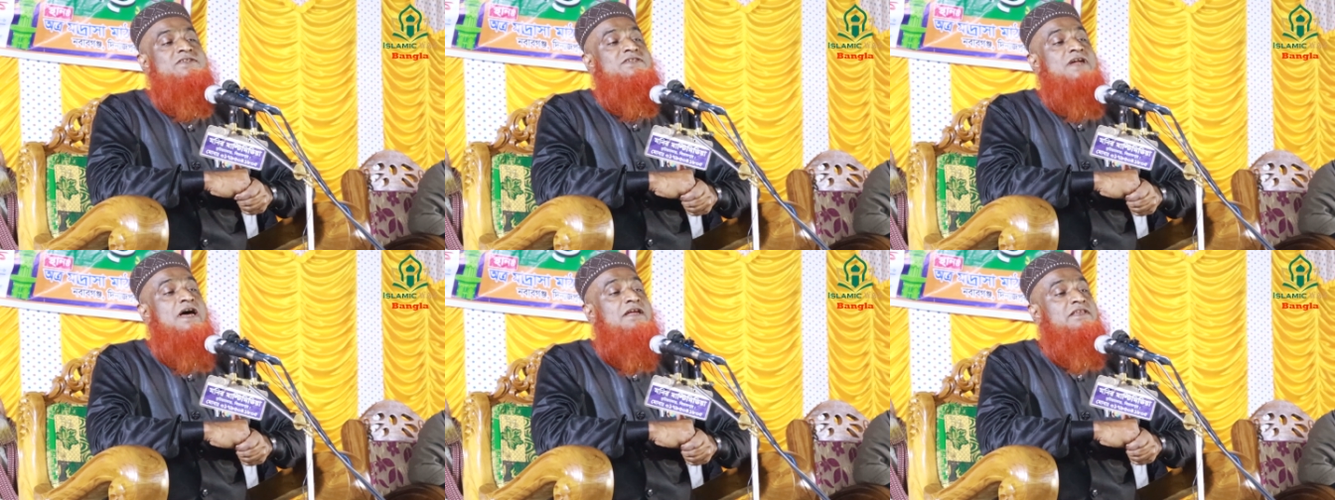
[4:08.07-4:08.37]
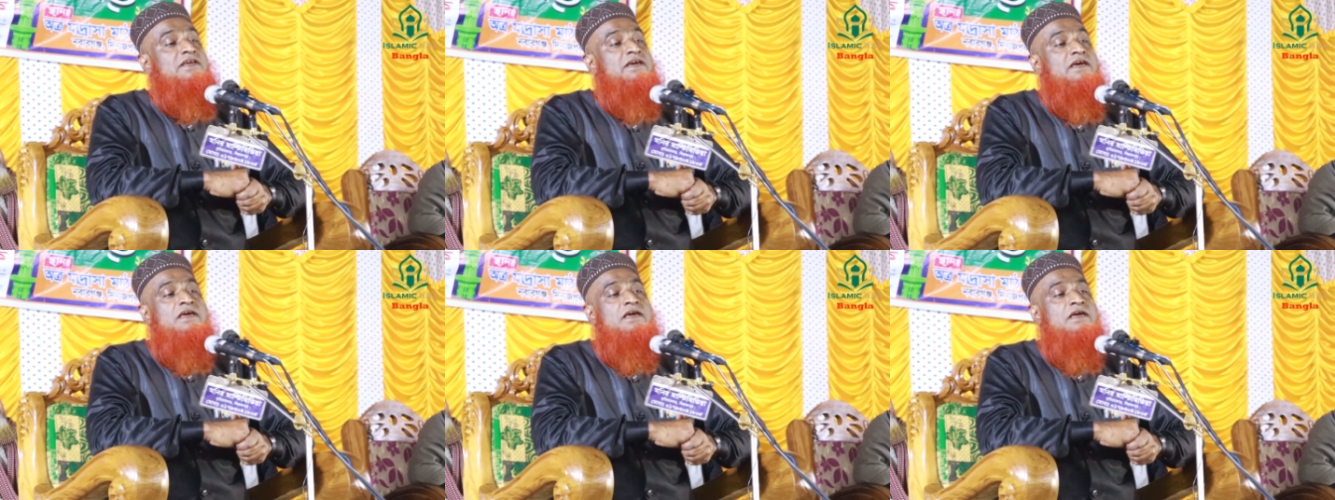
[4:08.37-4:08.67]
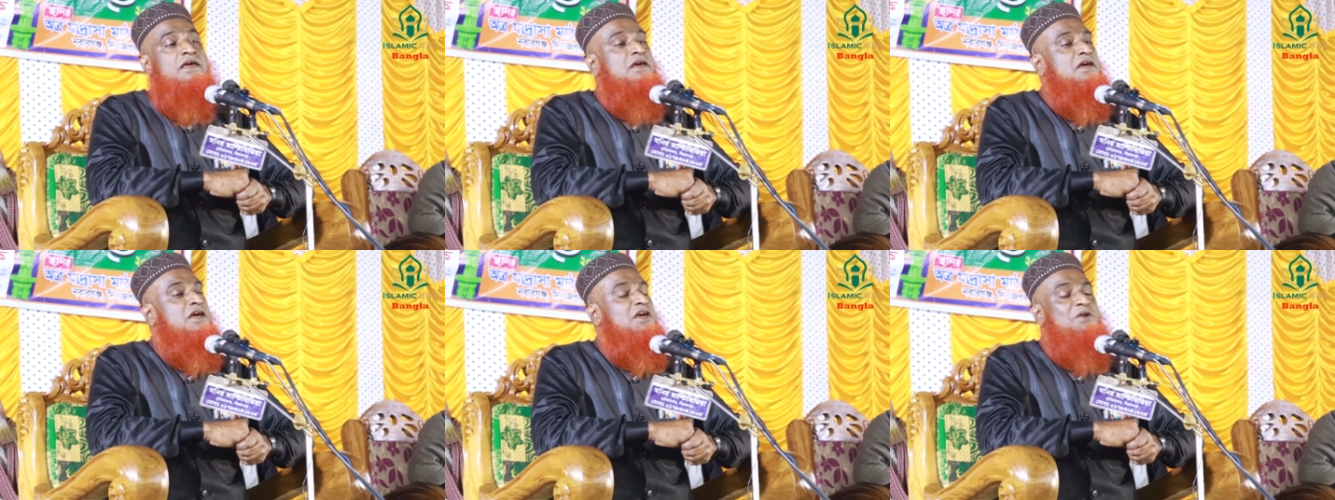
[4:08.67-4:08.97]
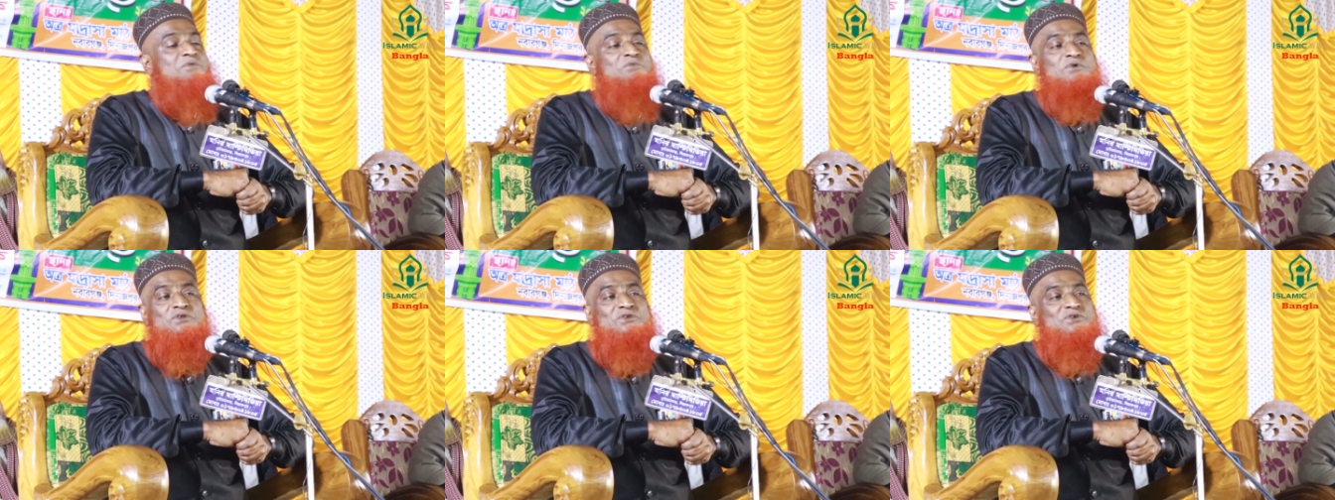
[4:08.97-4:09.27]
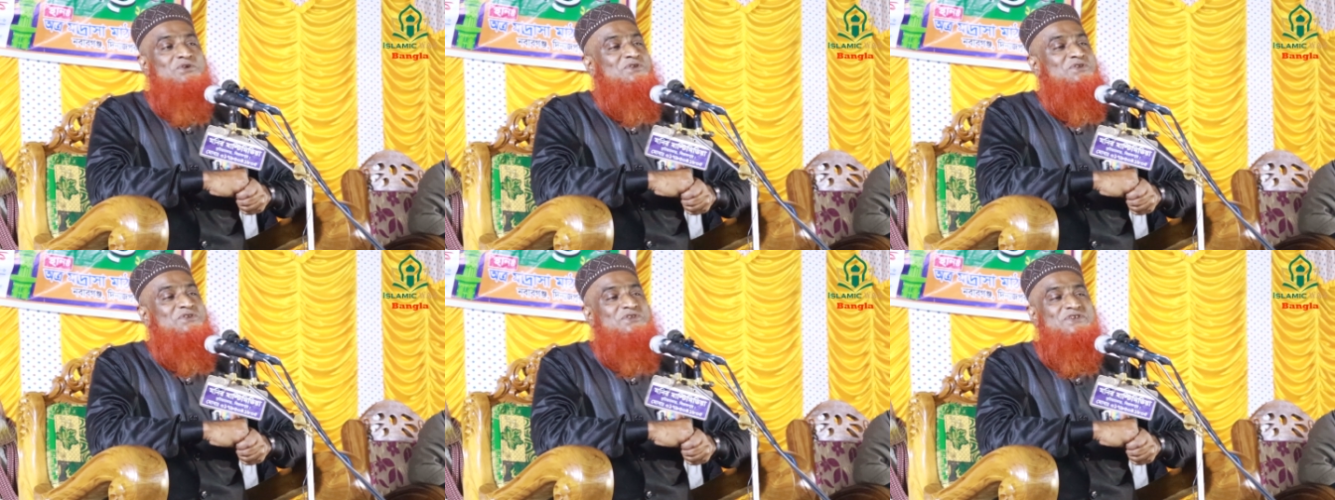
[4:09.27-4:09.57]
চাঁদের
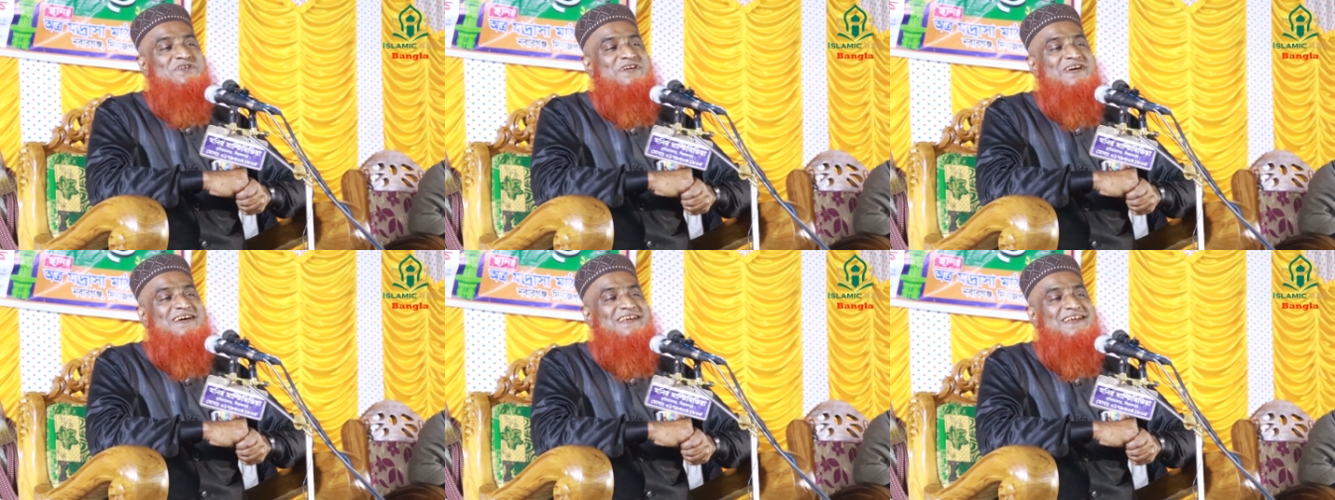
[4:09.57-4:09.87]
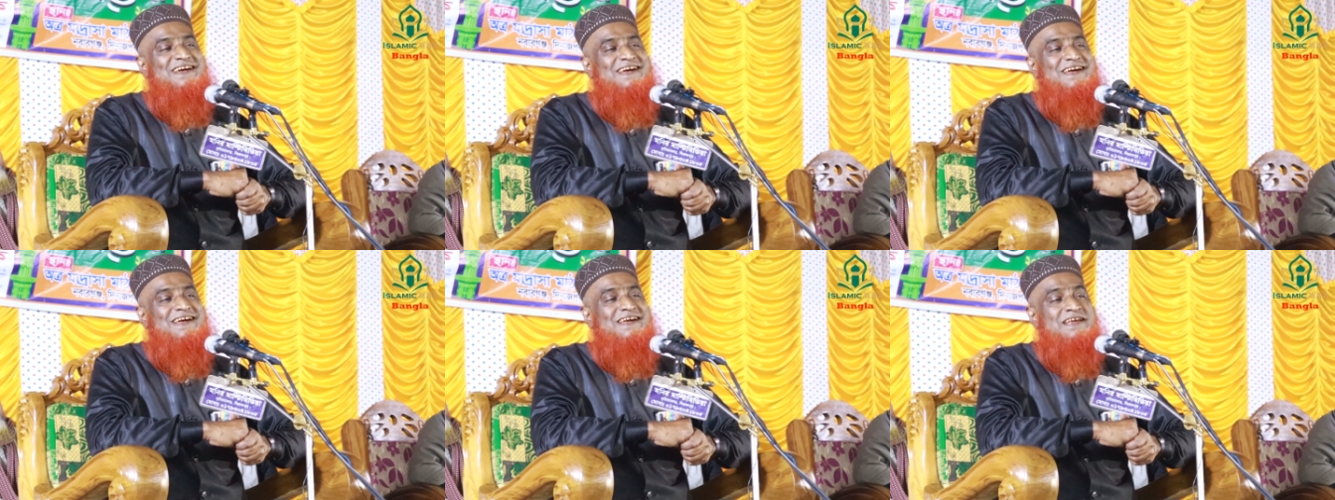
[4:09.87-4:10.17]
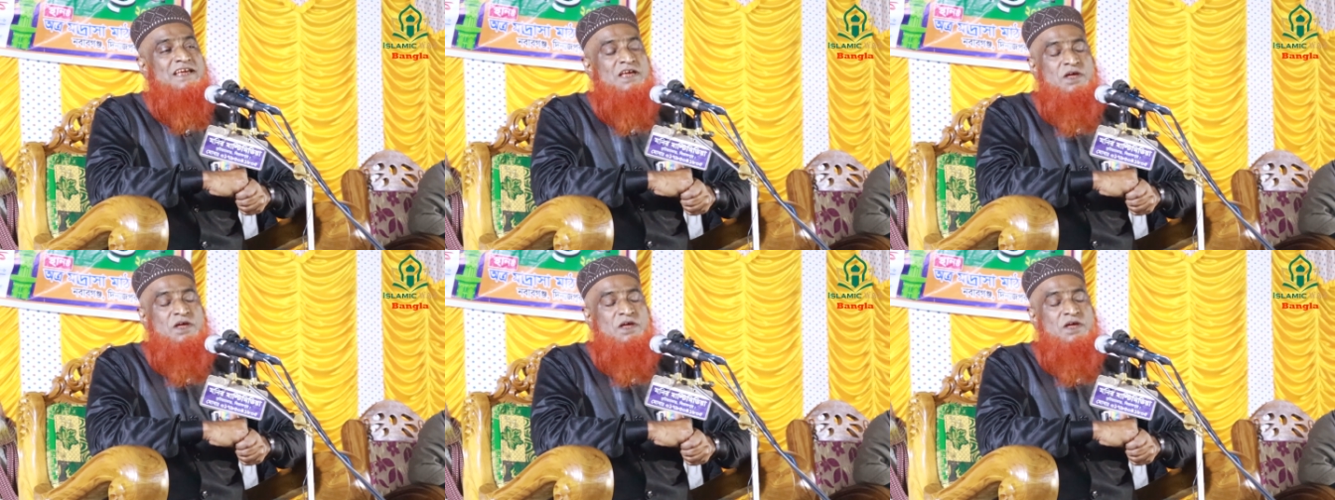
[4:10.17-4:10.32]
মতন চেহারা